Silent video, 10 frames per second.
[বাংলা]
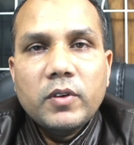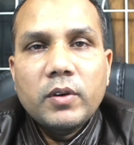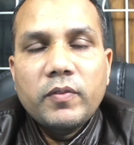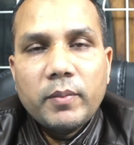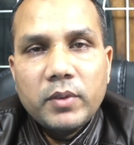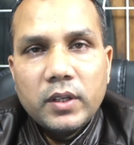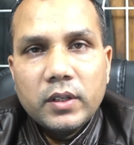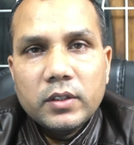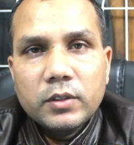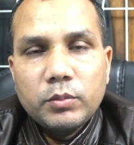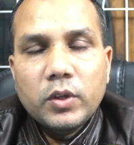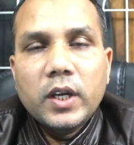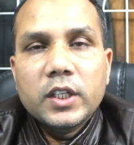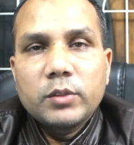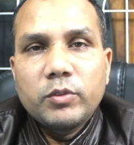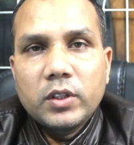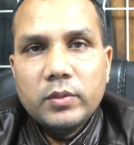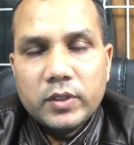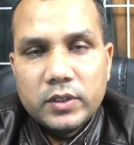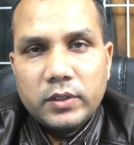আমার ফ্যামিলির মুখে হাসি
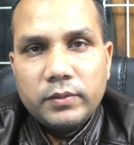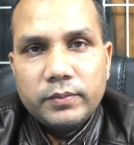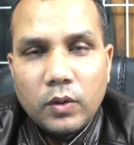ফুটাতে পারছি